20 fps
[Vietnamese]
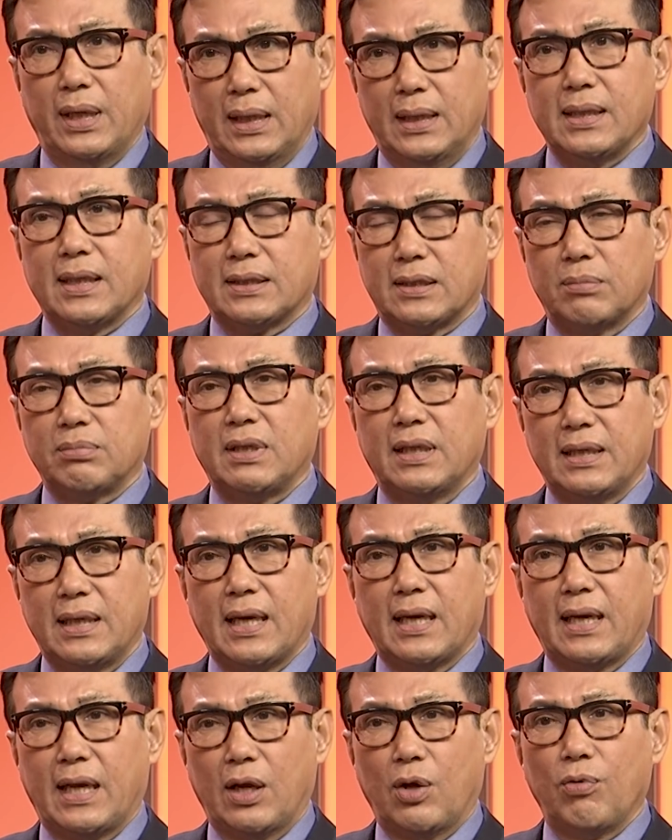nghĩ rằng trong thời
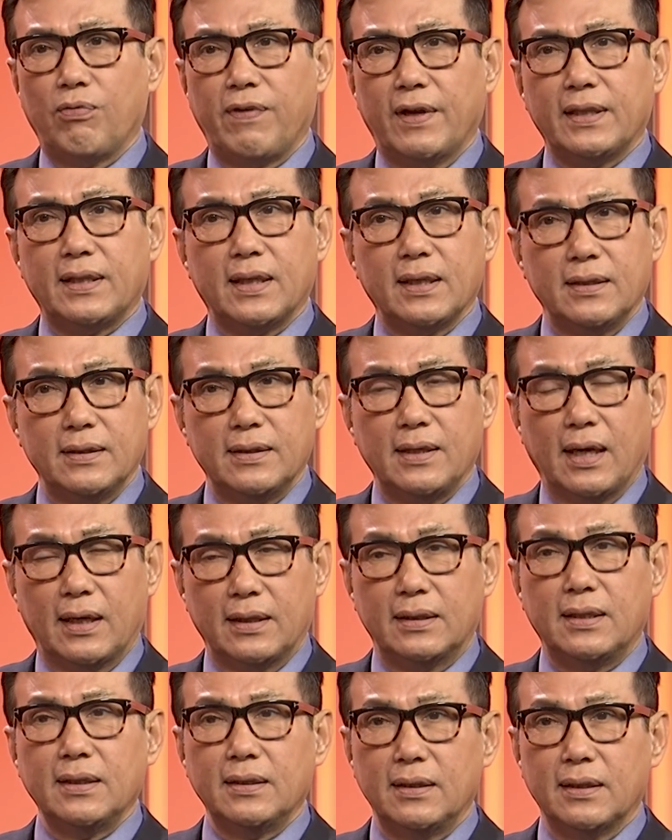gian này cũng phải tự
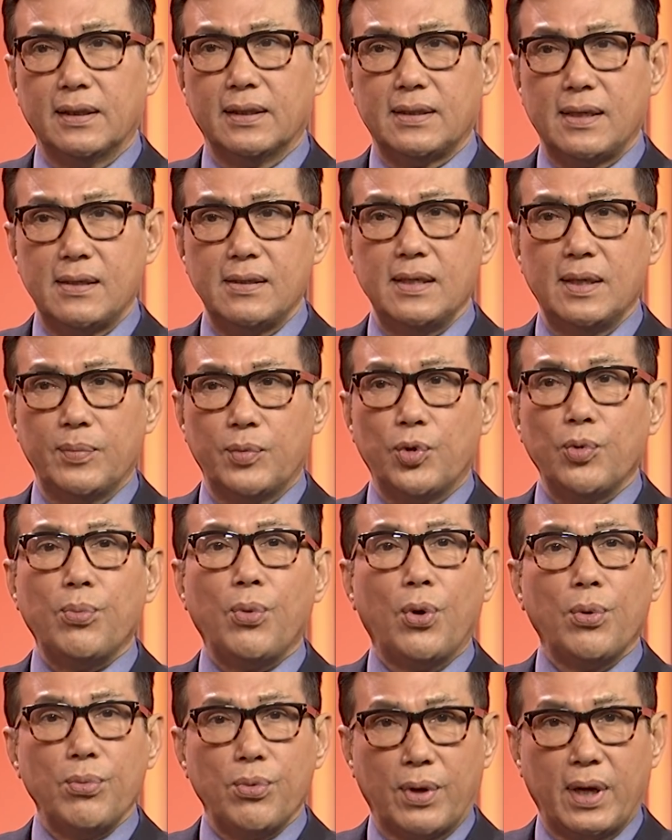nhận thức được cái trách nhiệm của
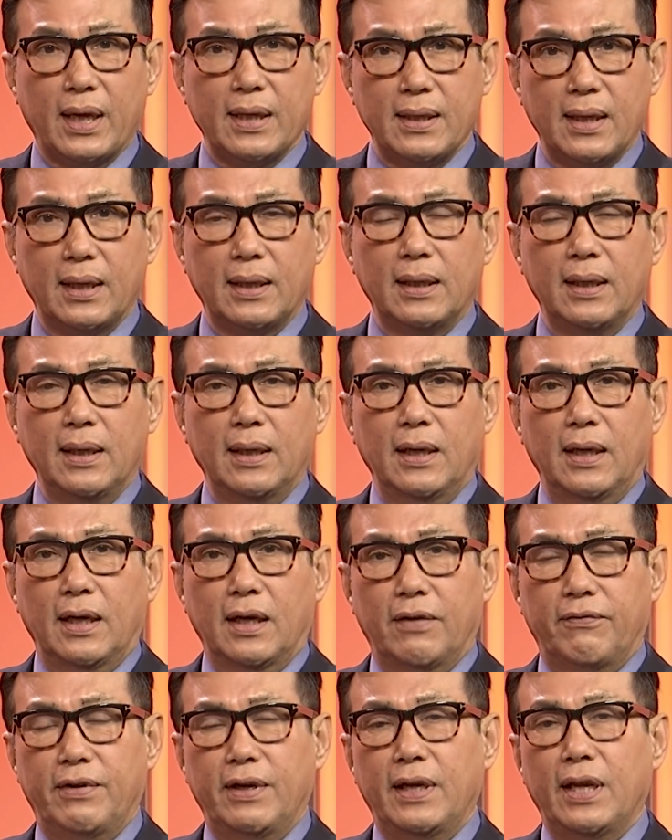mỗi một cá nhân
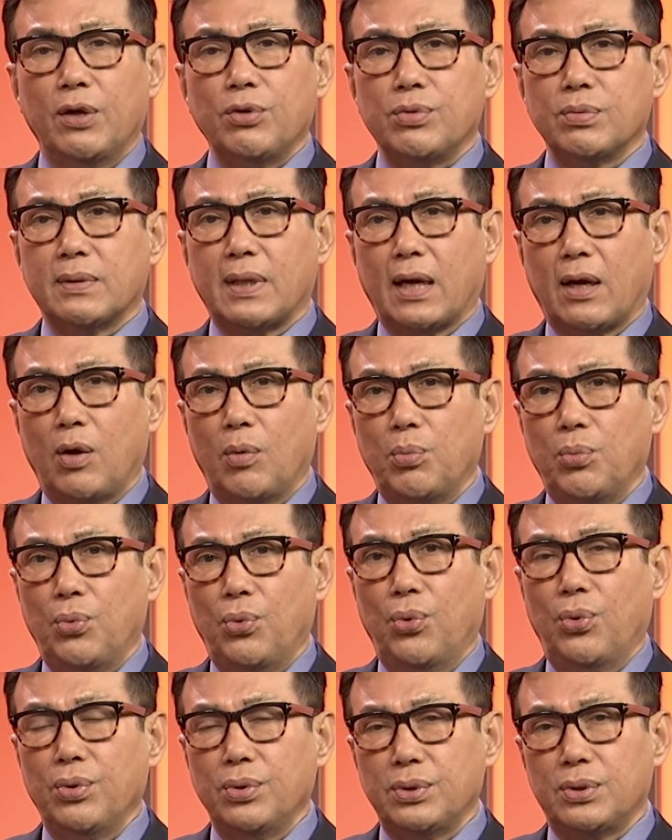là vì nếu chúng ta không
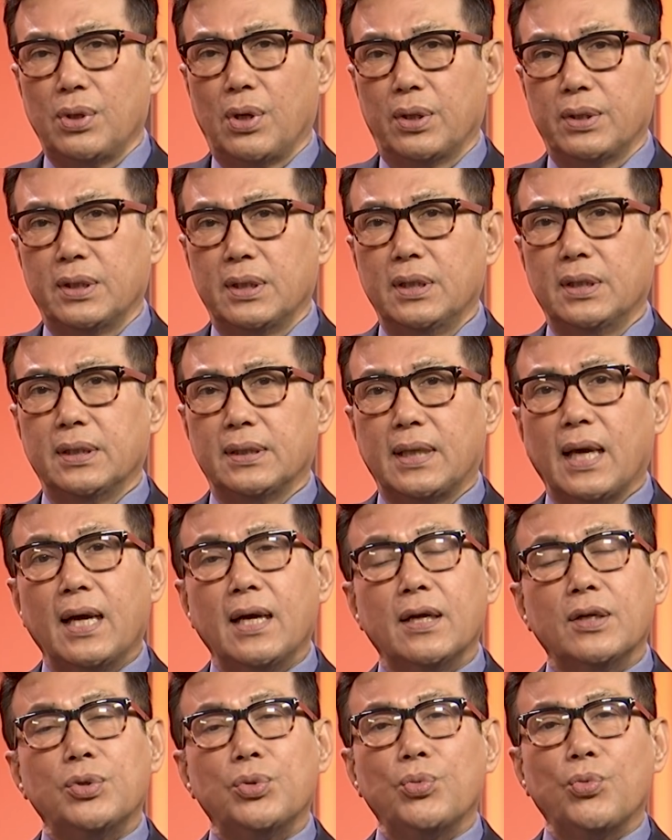muốn cho những người
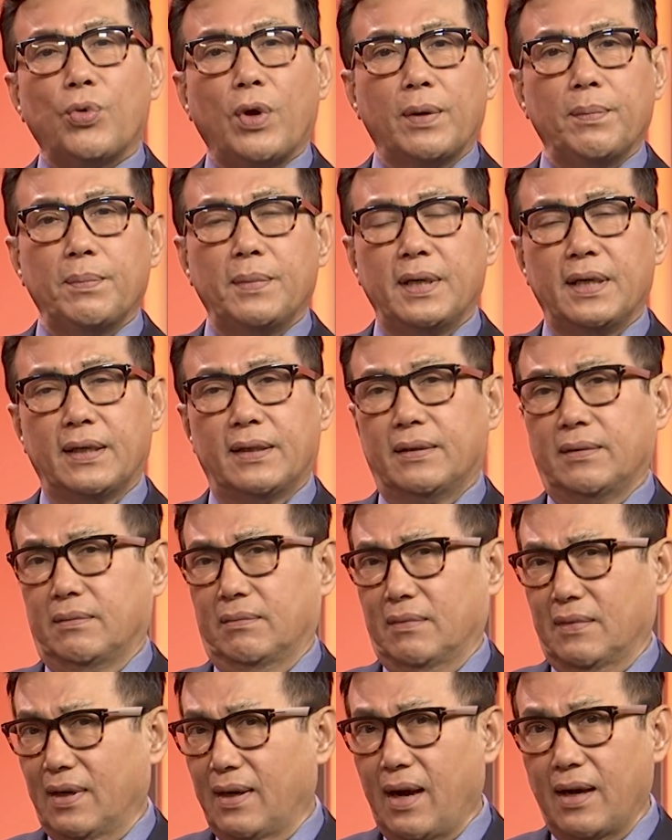thân ở chung quanh mình
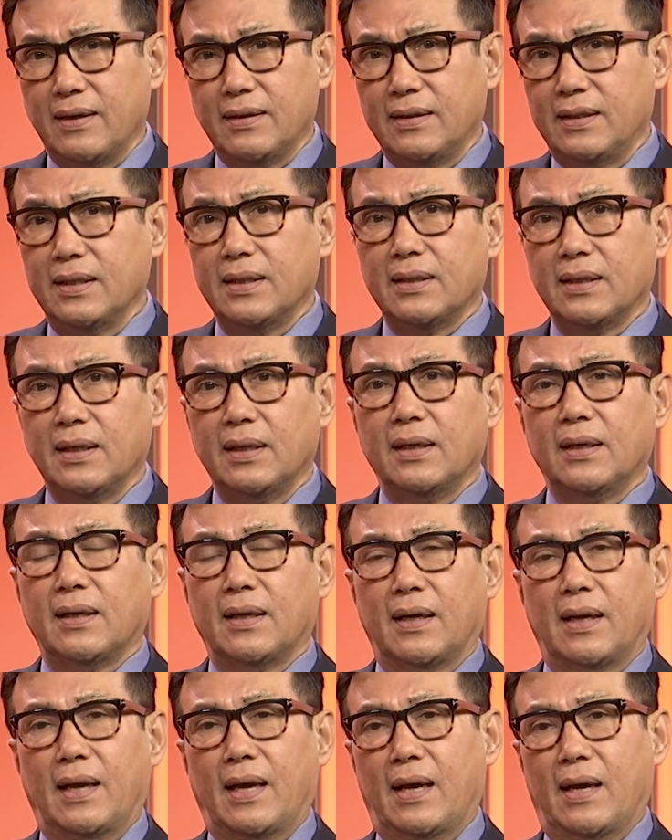gần nhất
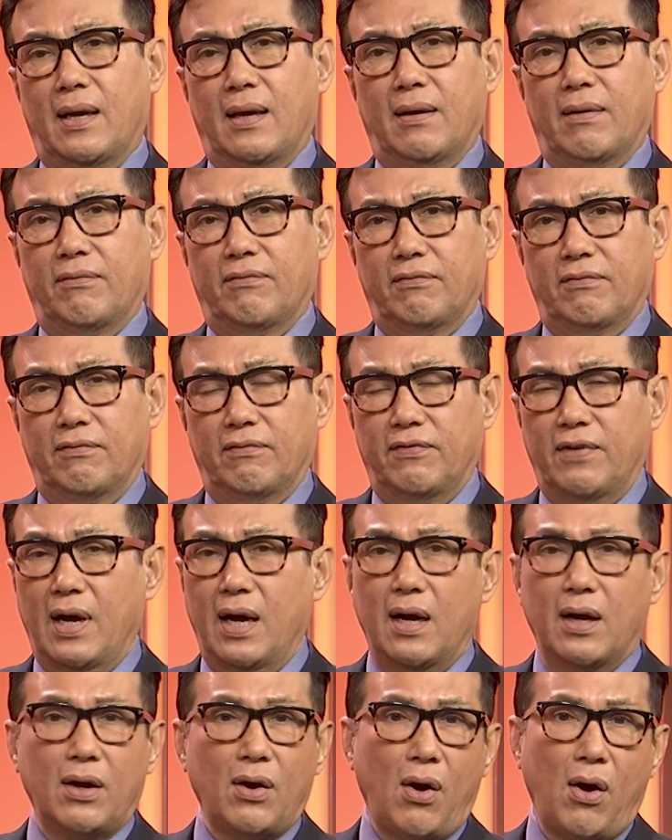là
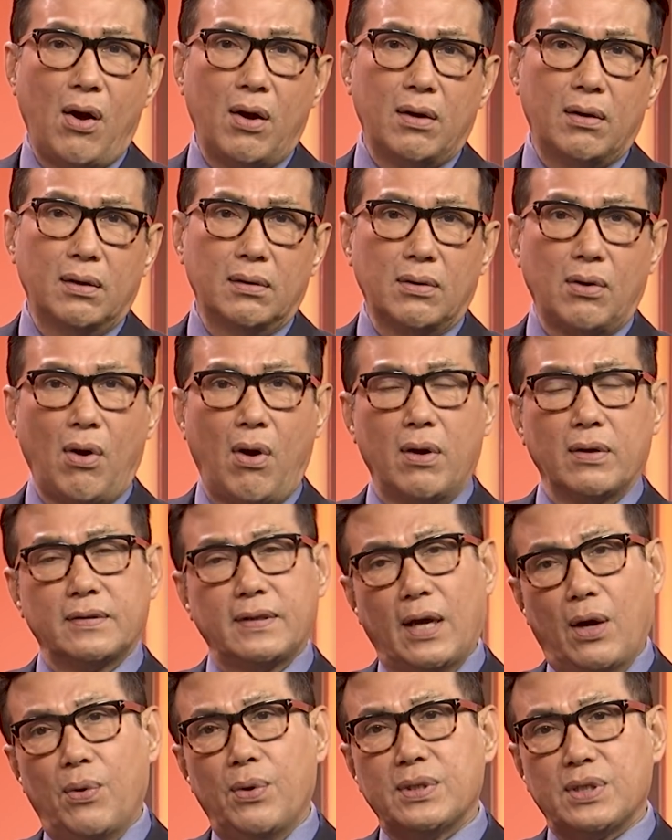vợ con con
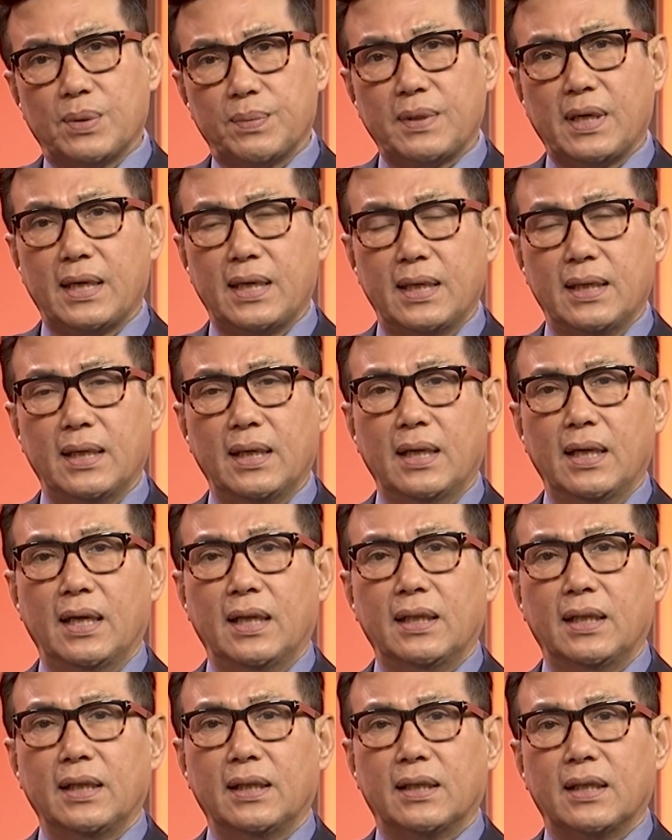cháu ở trong gia đình
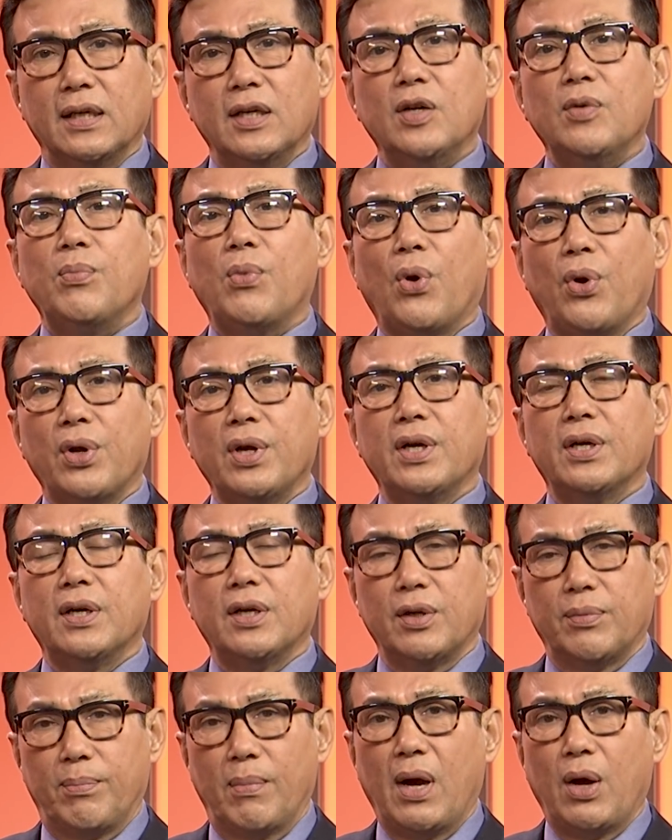thì tự mỗi
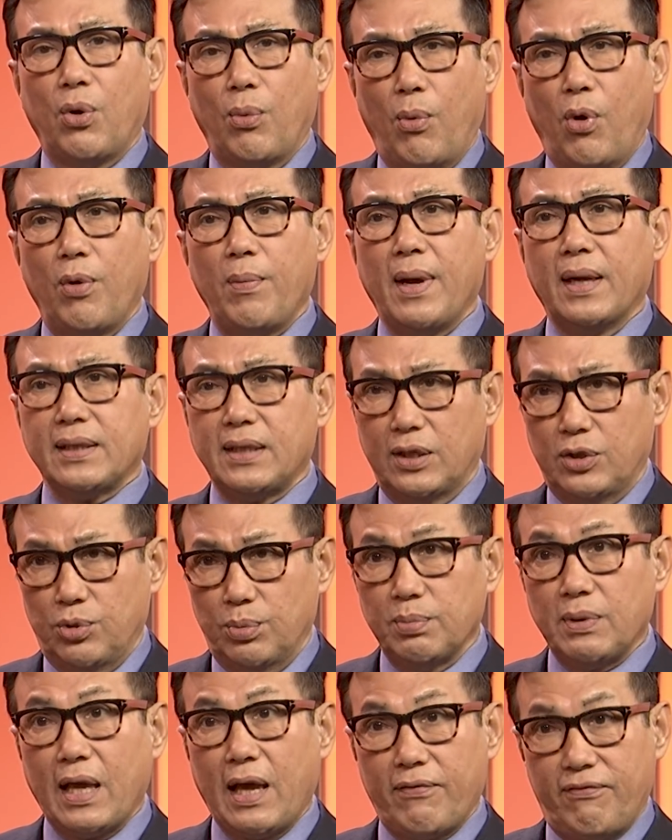người bận mỗi bản thân
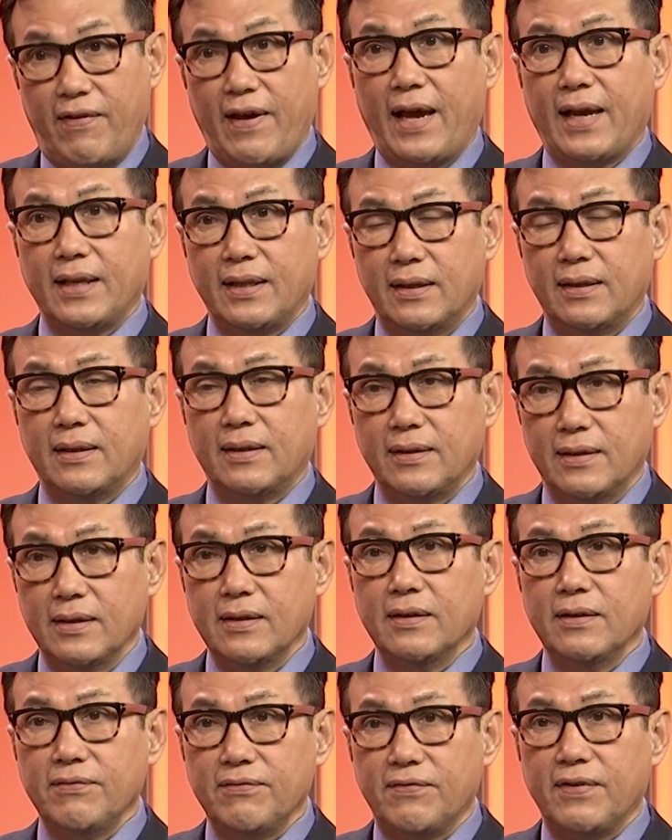chúng ta phải
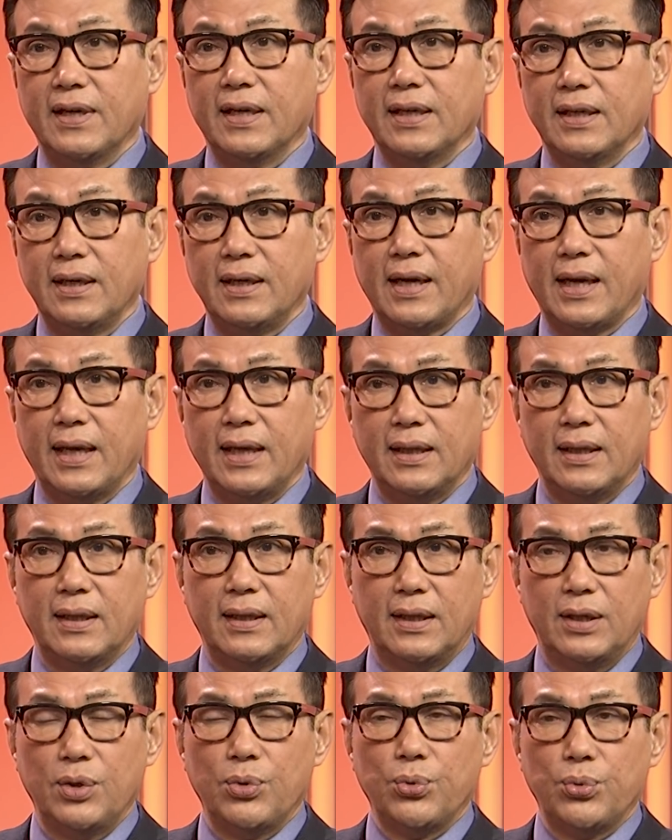giữ vững cái
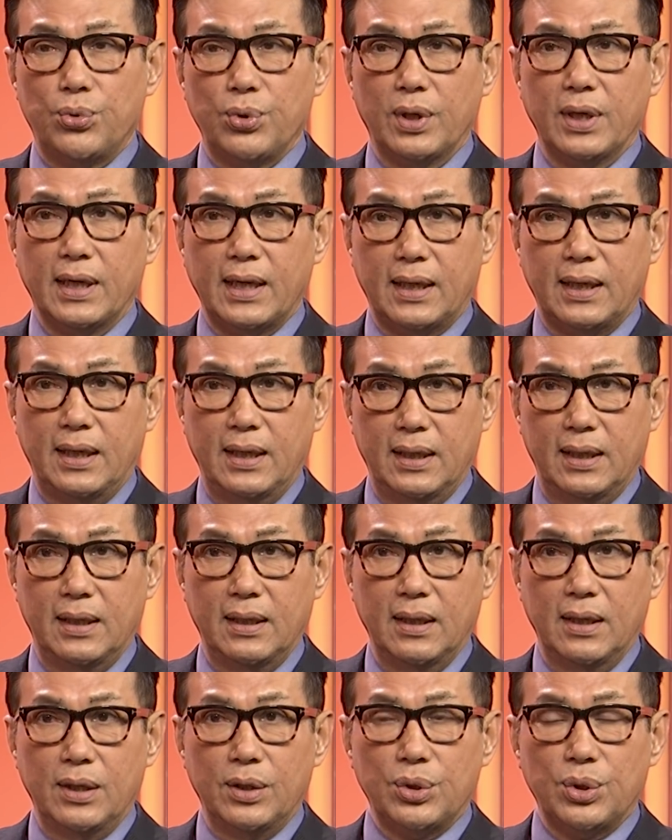tiêu chuẩn cách ly
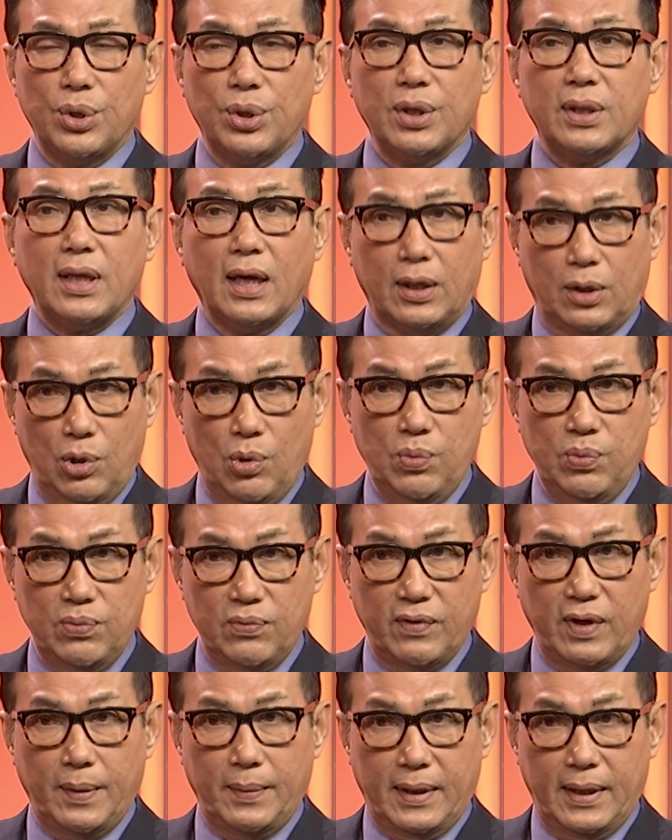cho nó thật đúng
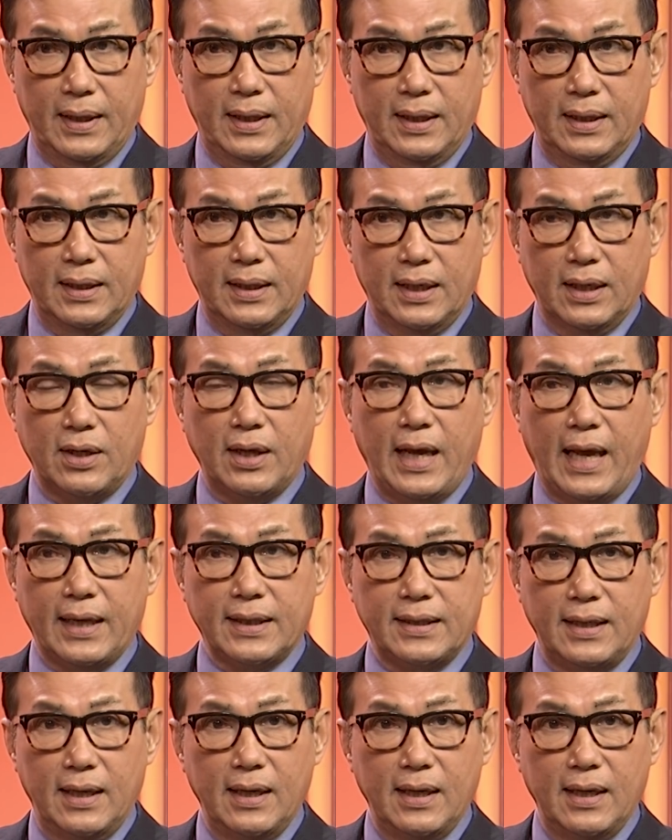phải không ạ để dạ có hạn vâng.